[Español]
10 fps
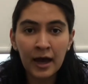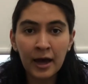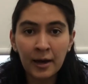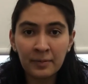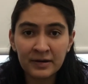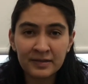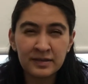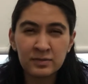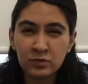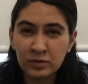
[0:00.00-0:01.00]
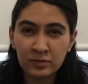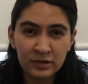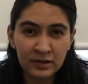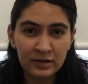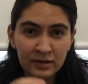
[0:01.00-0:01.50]
Aparte es muy
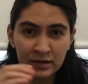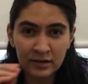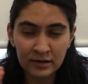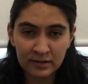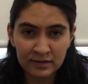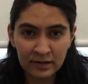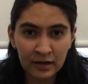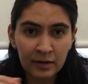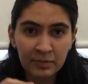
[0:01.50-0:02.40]
importante estar al